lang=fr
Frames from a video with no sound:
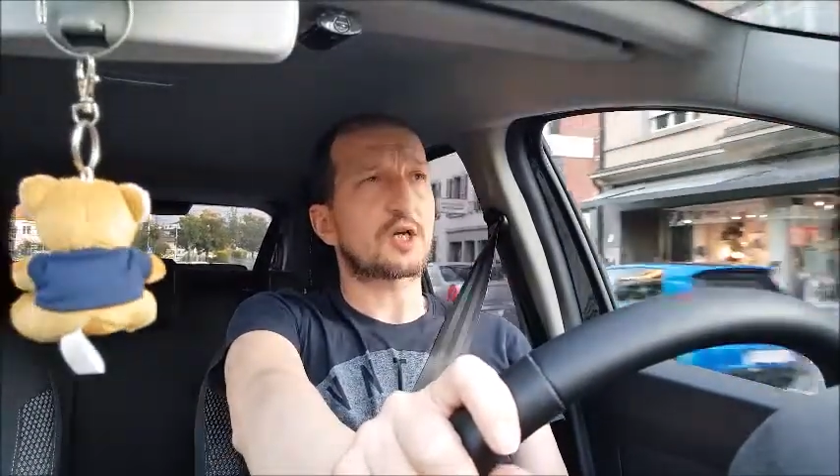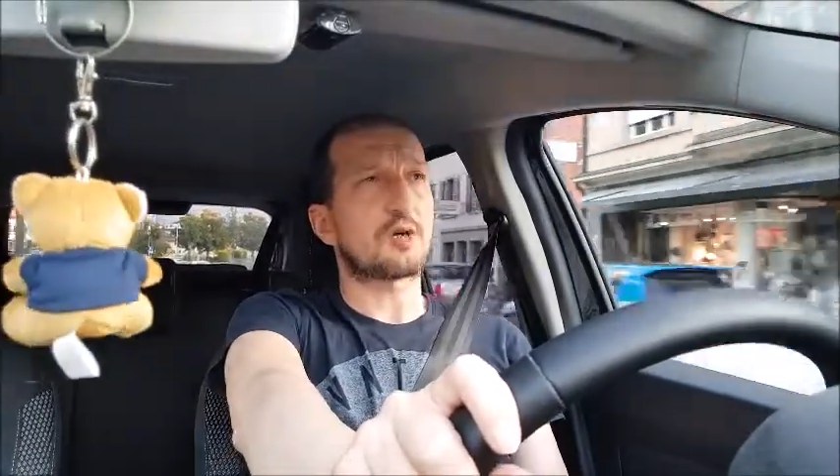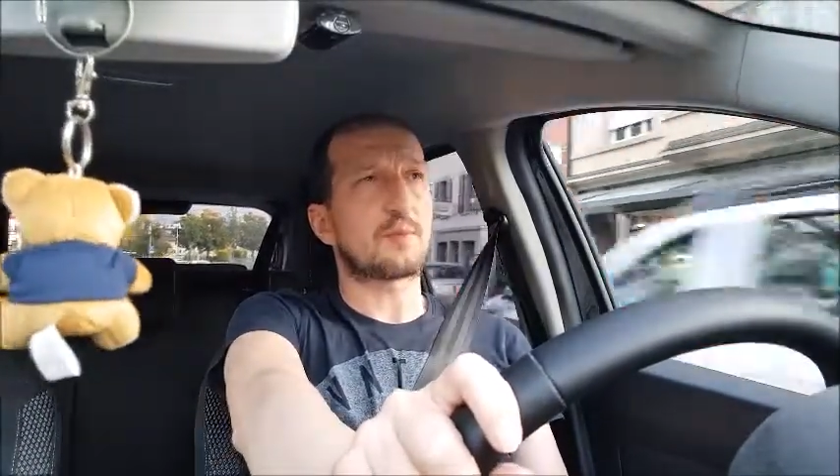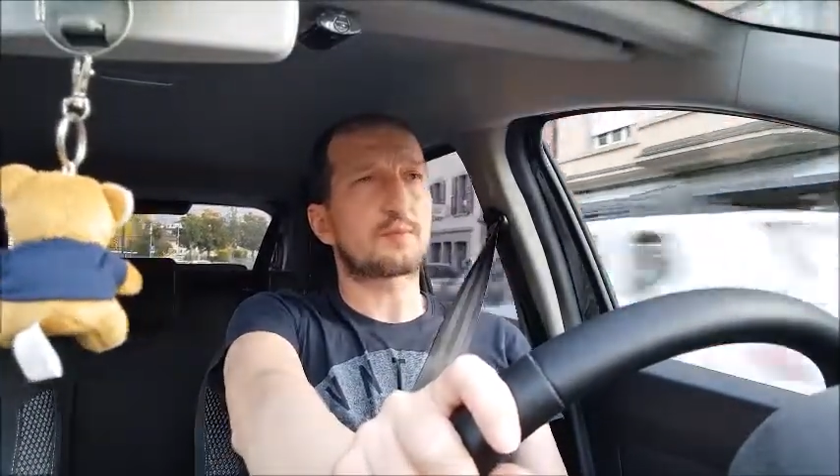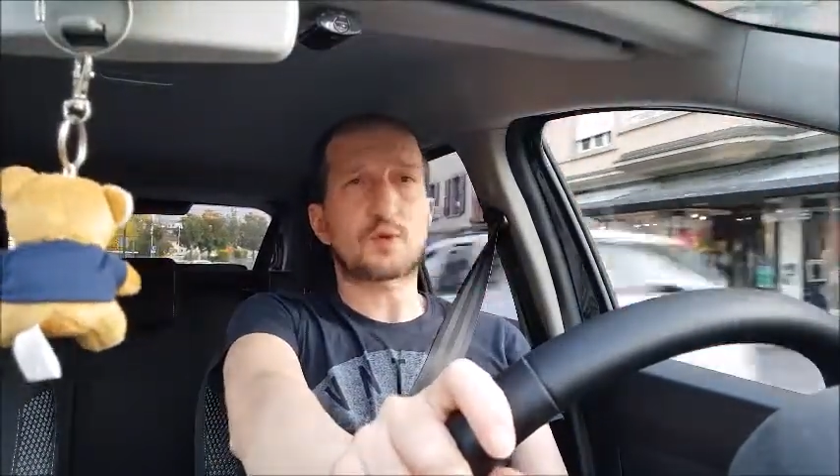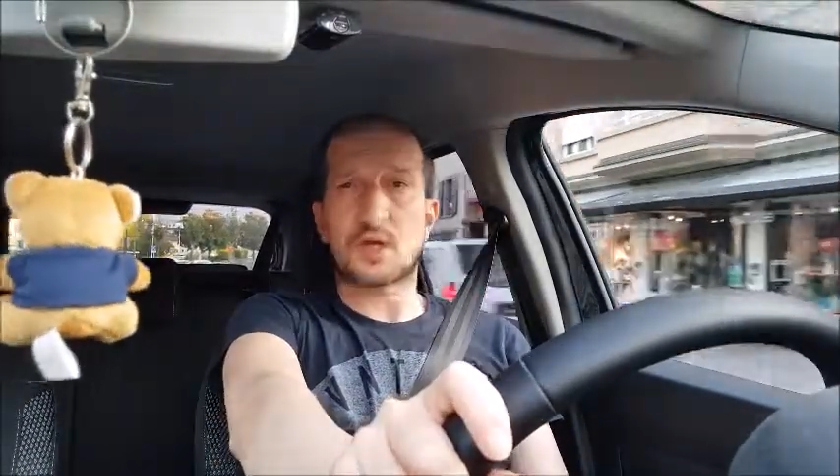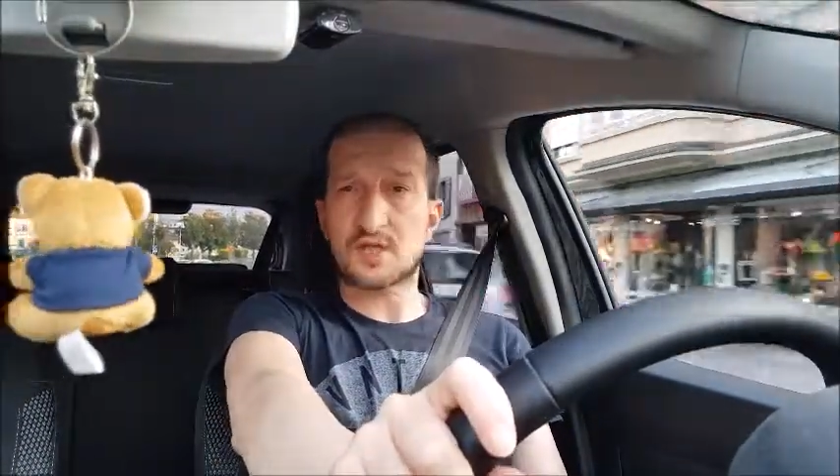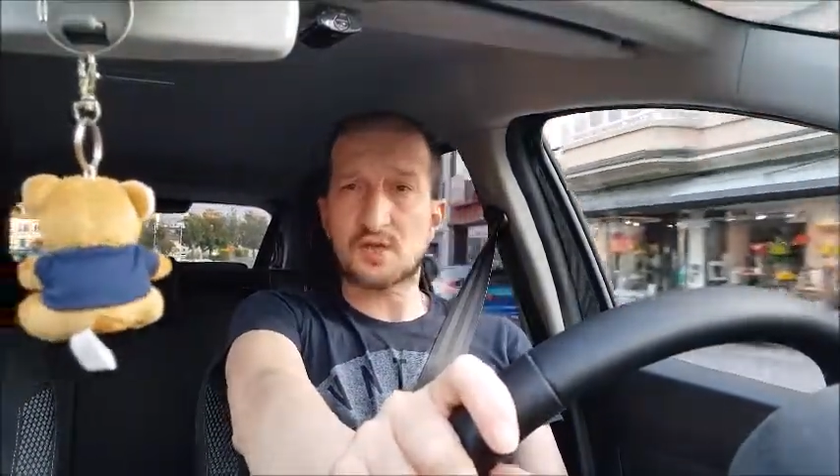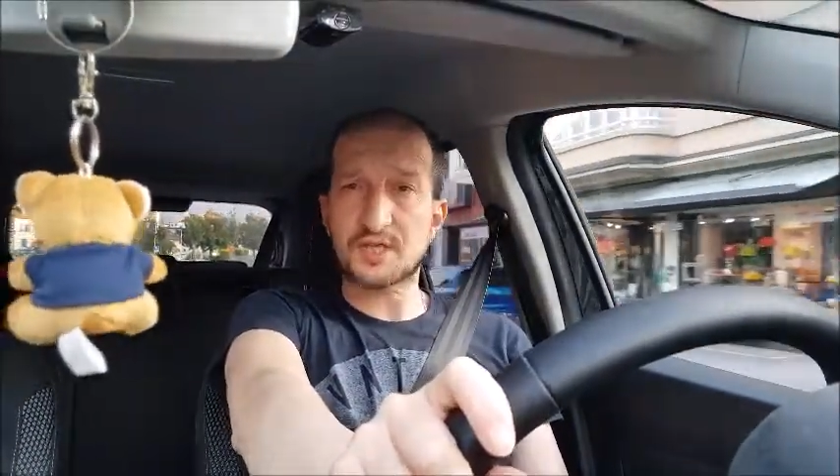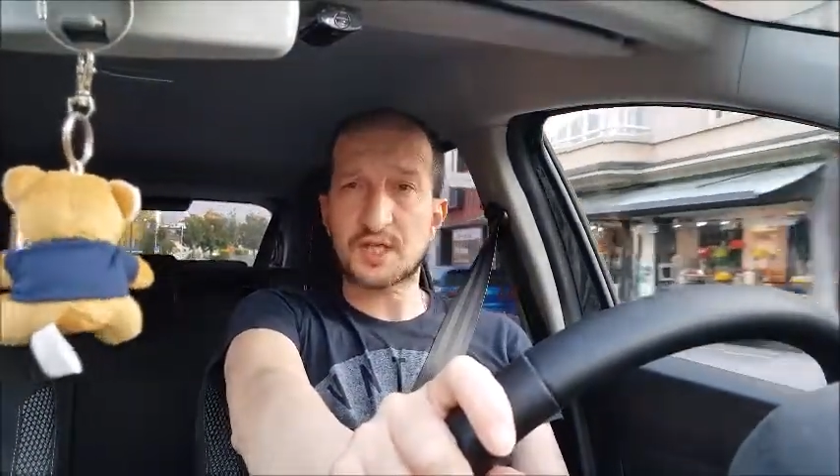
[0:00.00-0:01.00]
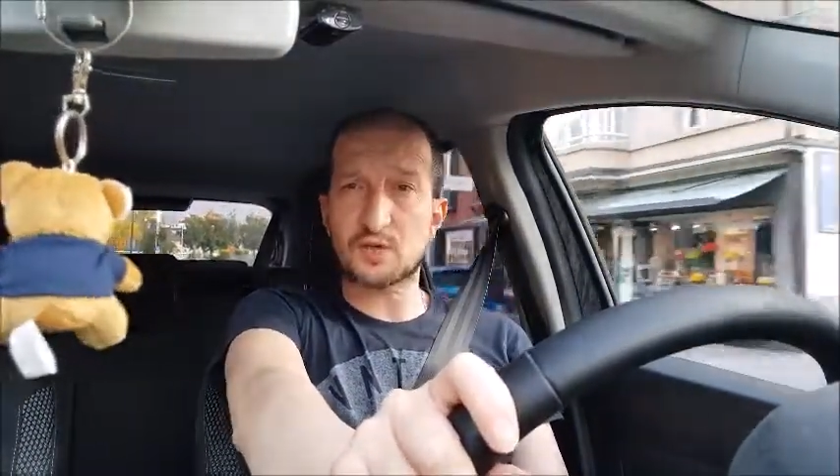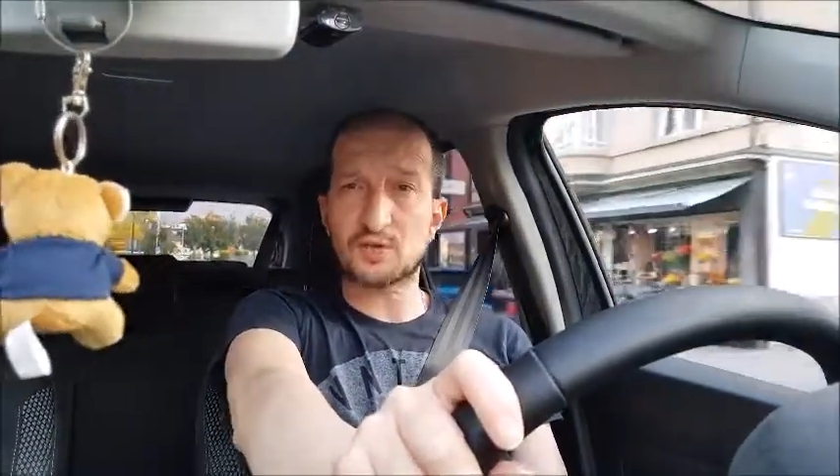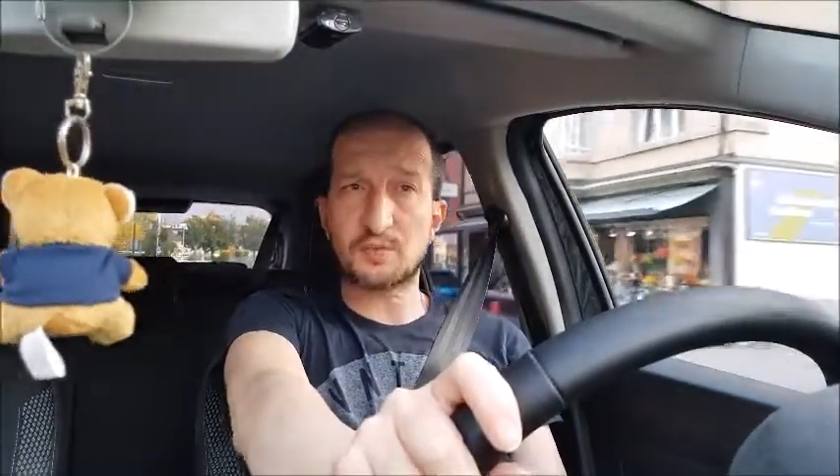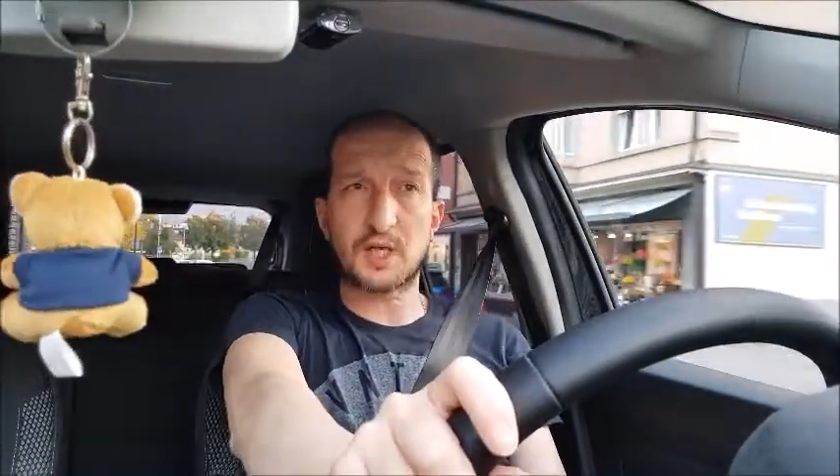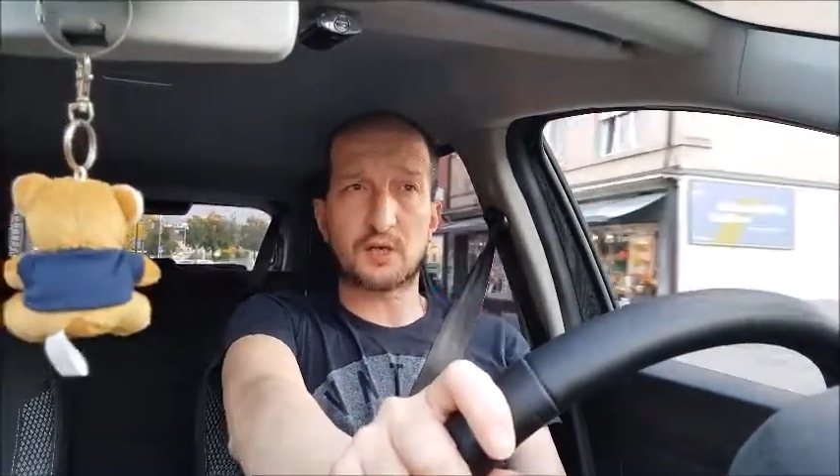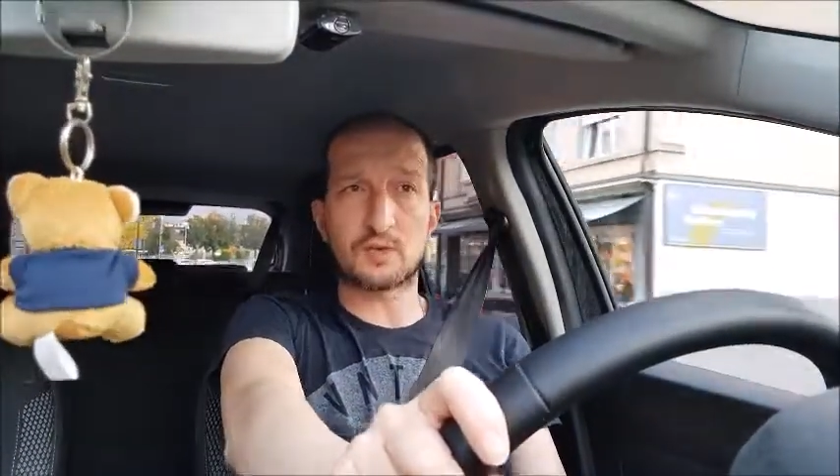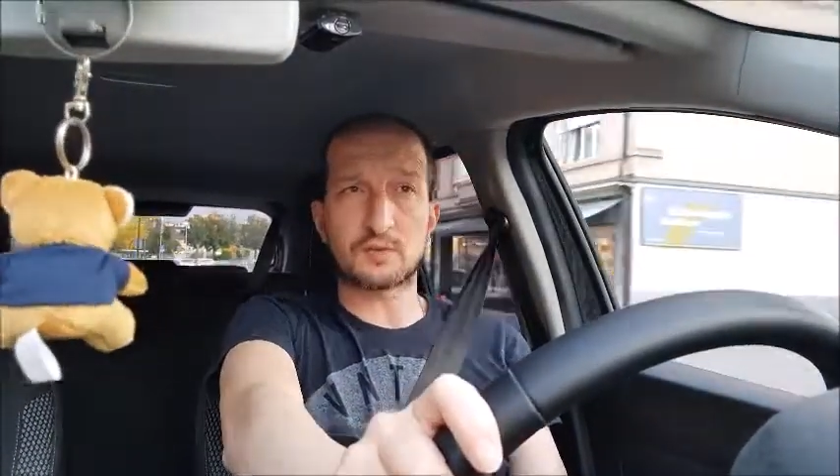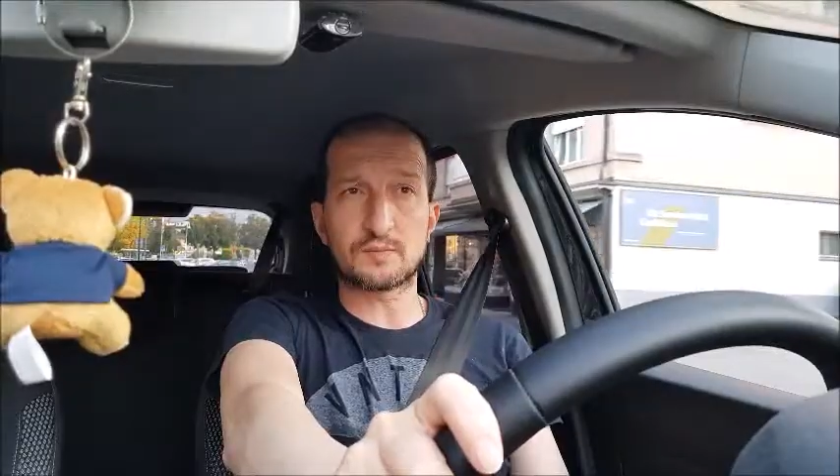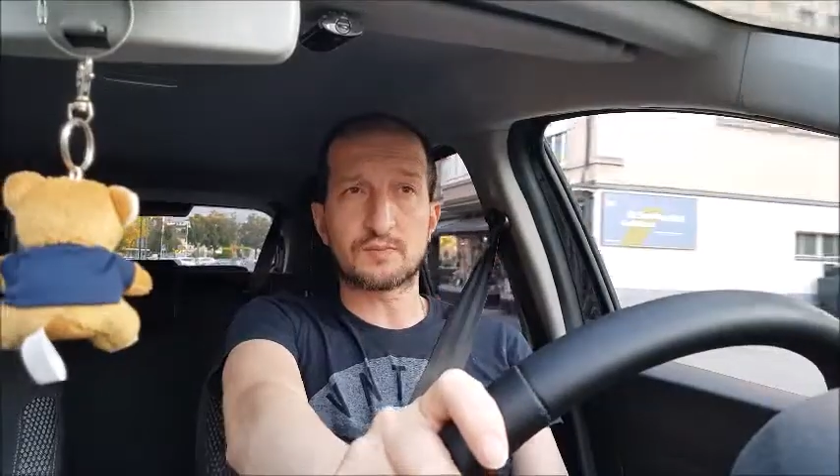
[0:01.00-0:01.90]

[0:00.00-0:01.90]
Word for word: quand même dans les 150 millions.